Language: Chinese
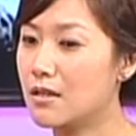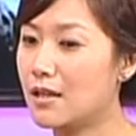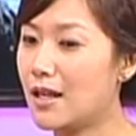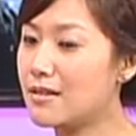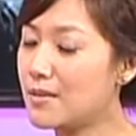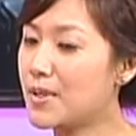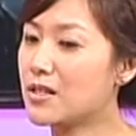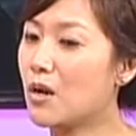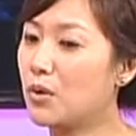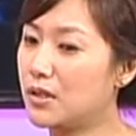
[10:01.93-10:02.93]
它基本
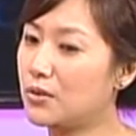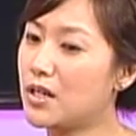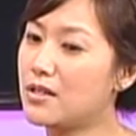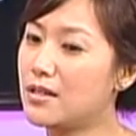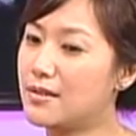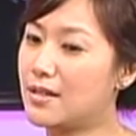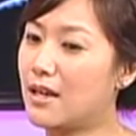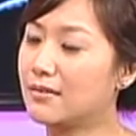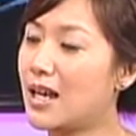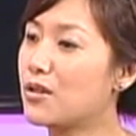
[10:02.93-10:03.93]
上我那段是
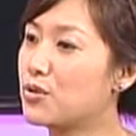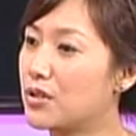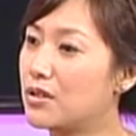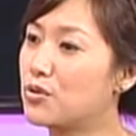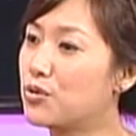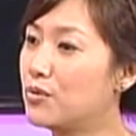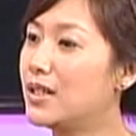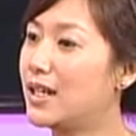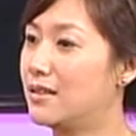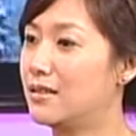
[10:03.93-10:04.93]
讲大学的初
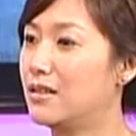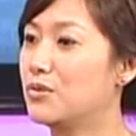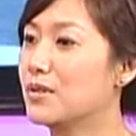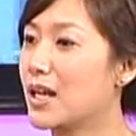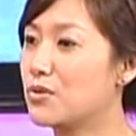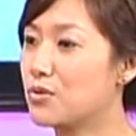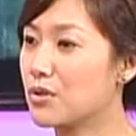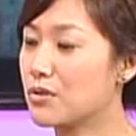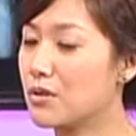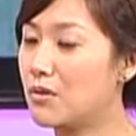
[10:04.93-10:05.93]
恋的那种感觉，
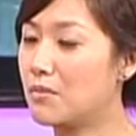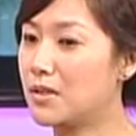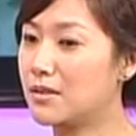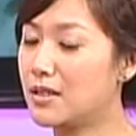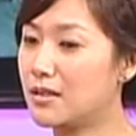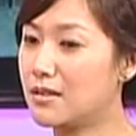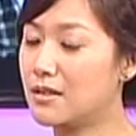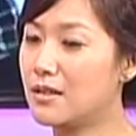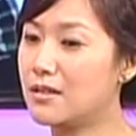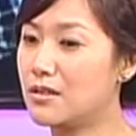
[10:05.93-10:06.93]
所以我们这个
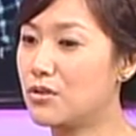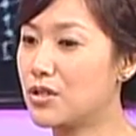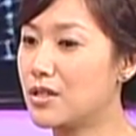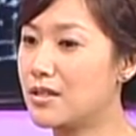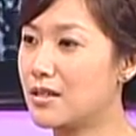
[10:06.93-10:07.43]
新的戏就设计